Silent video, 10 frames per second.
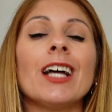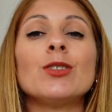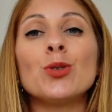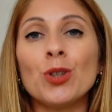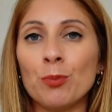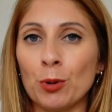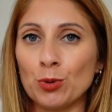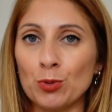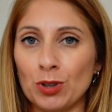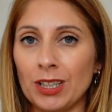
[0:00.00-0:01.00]
aiuta un po'
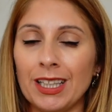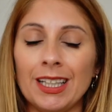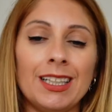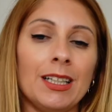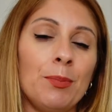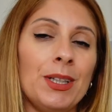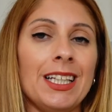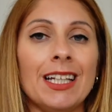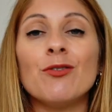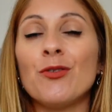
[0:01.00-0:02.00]
tutti i tipi
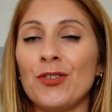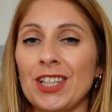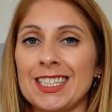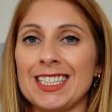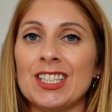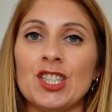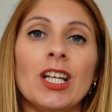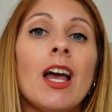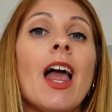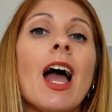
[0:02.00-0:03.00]
di fisici